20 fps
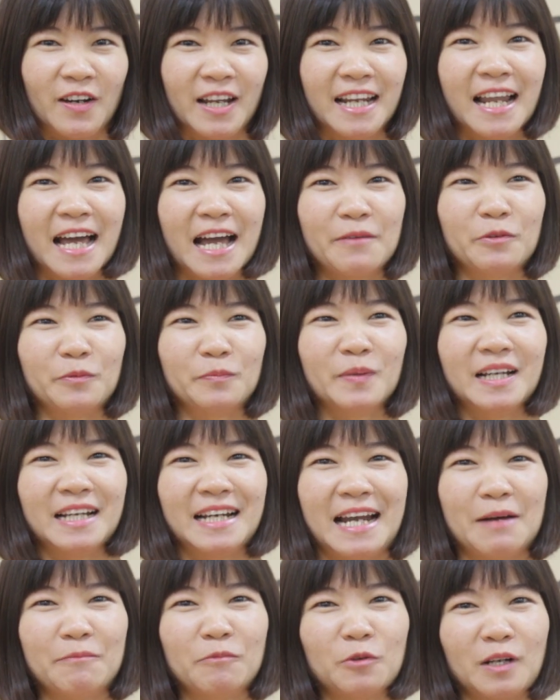có lẽ là 247
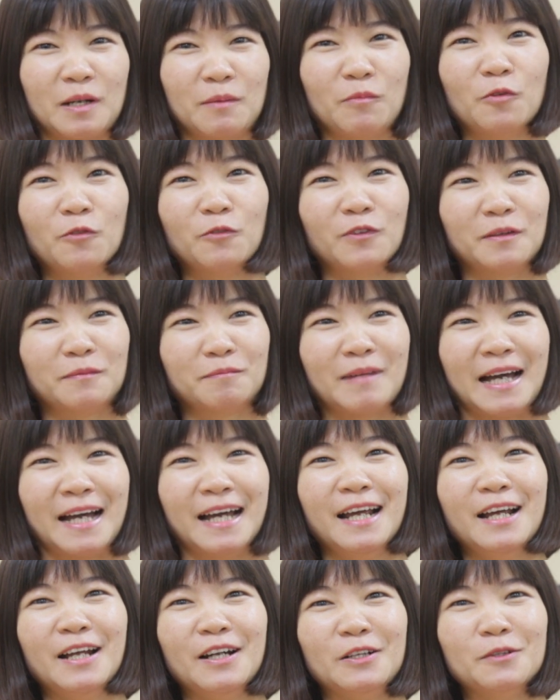là một cái bộ phận mà
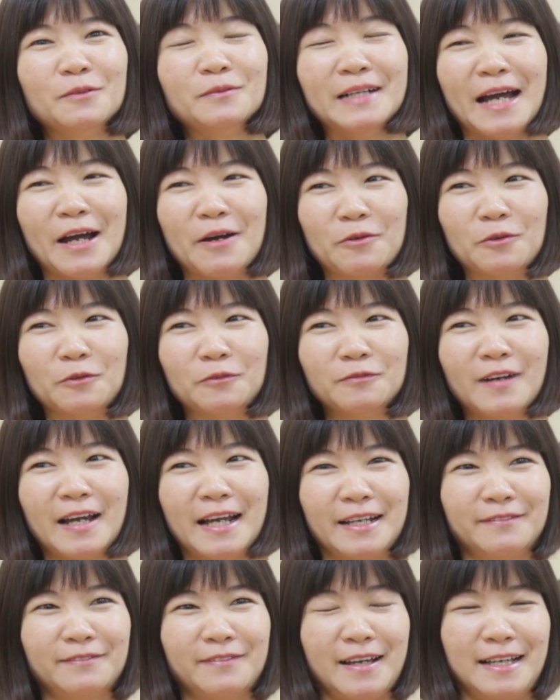lúc nào cũng
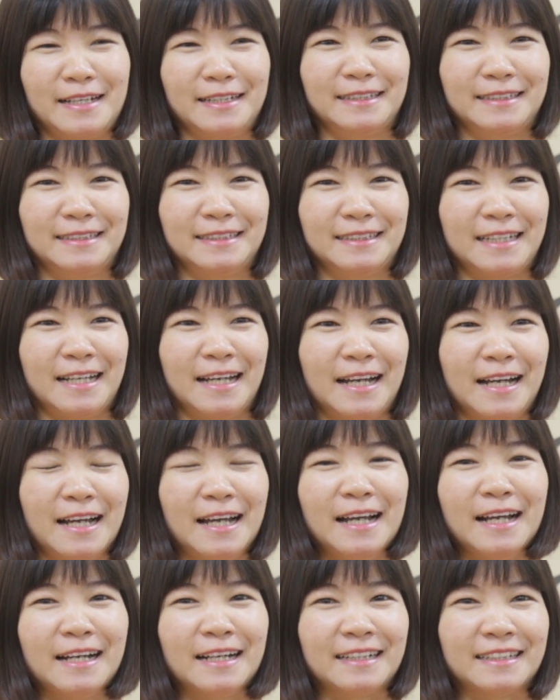phải phải à,
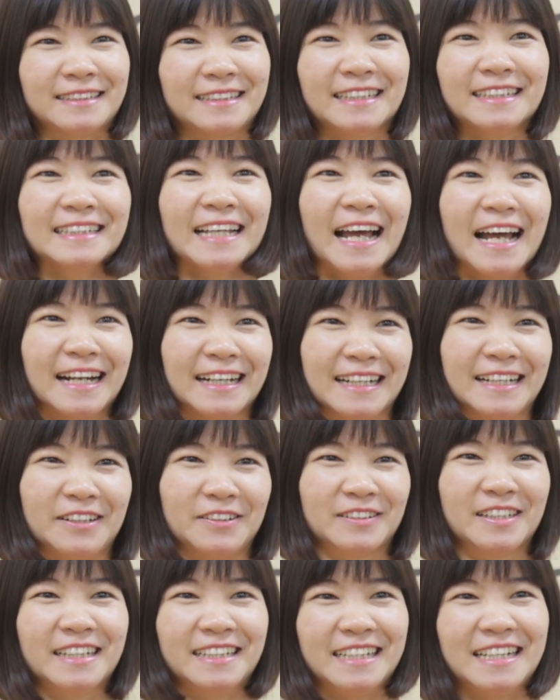à, sẵn sàng để
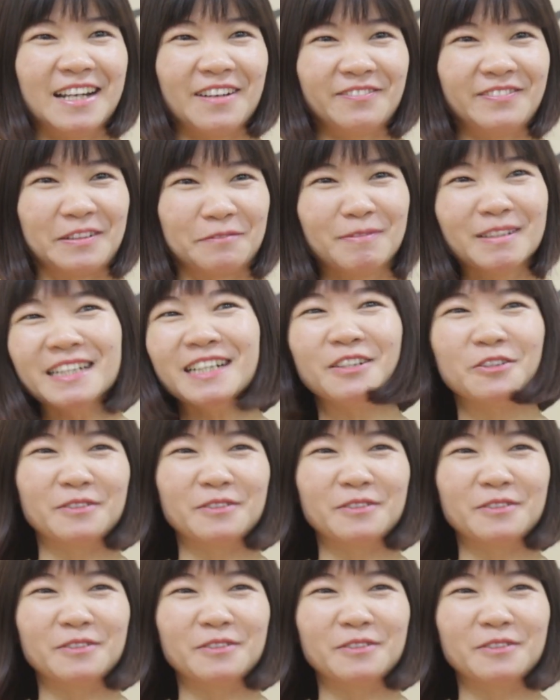có thể đi làm việc bất cứ